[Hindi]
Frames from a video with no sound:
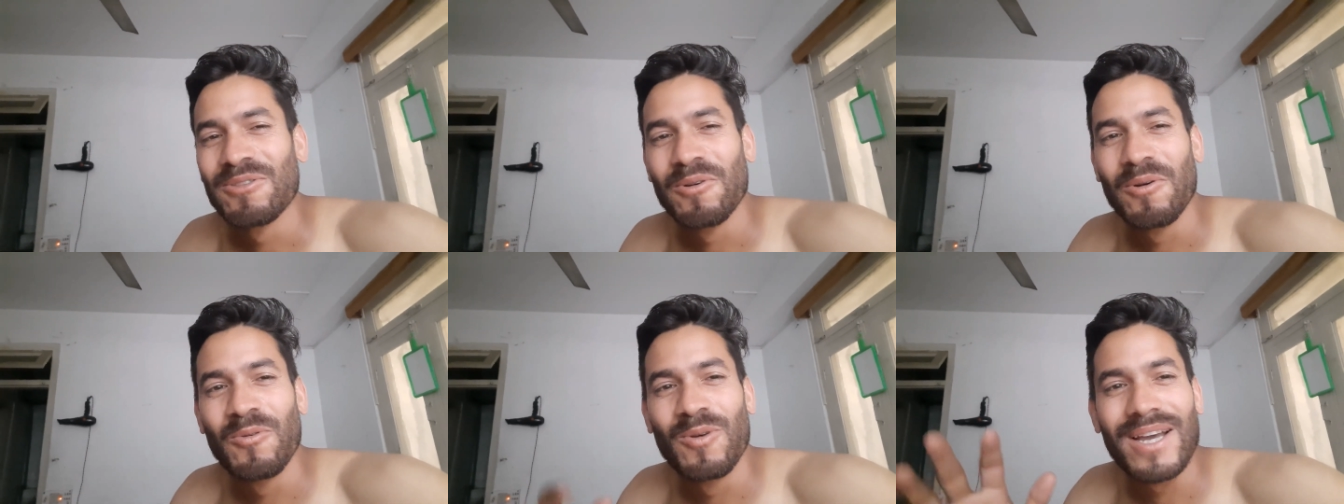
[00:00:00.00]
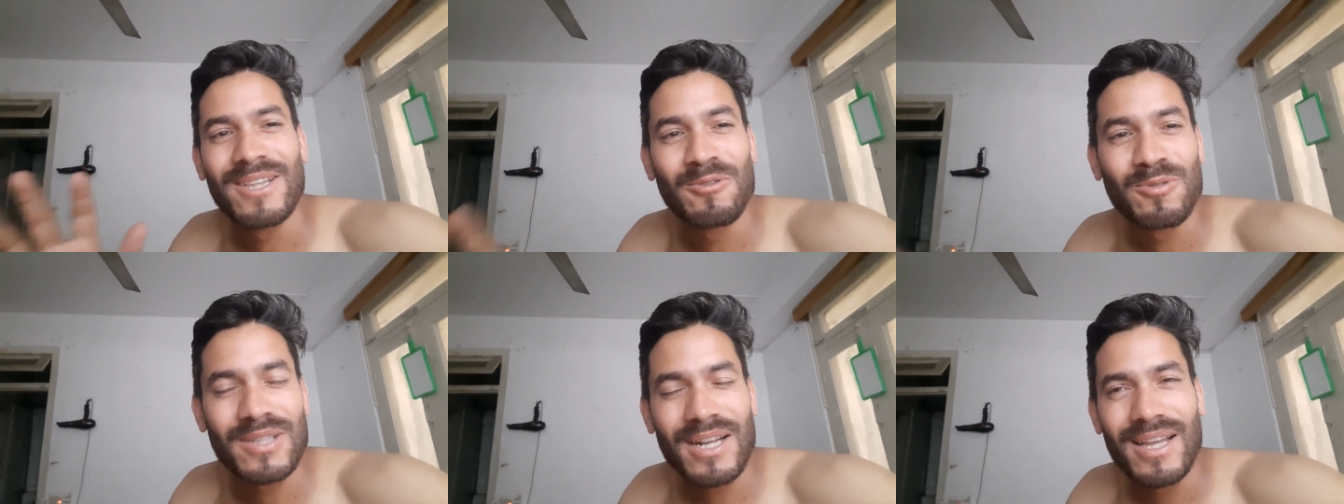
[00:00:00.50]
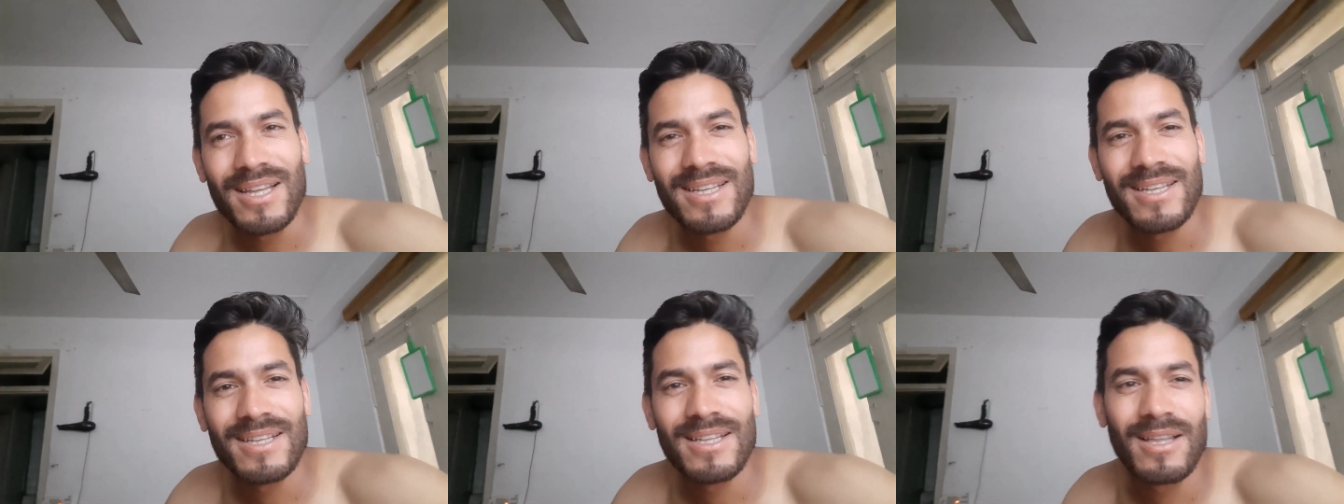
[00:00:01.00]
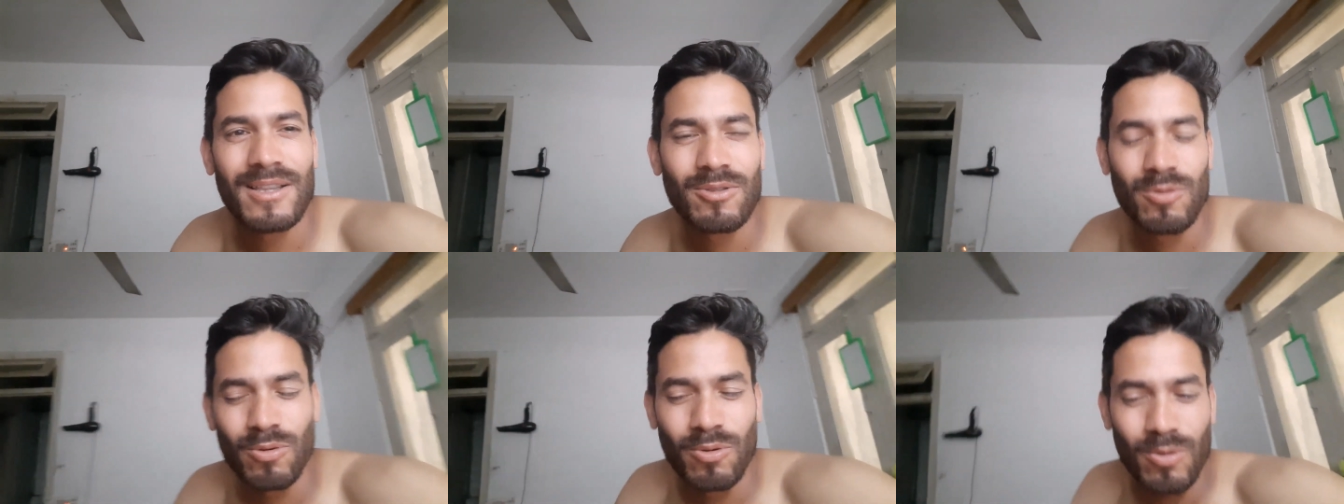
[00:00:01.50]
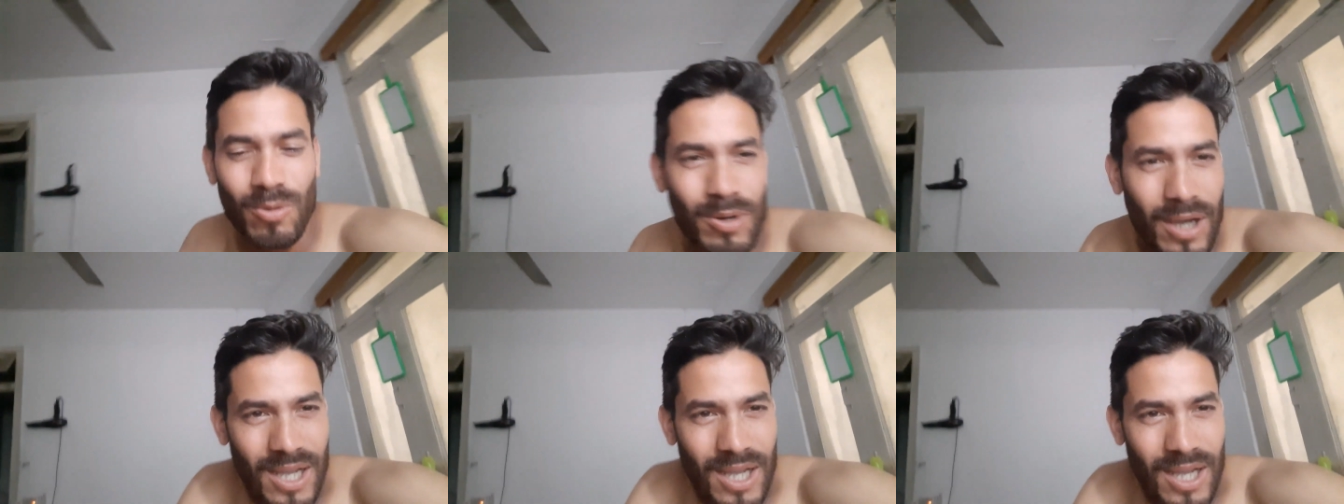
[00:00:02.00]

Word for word: तो वो है दूसरा तो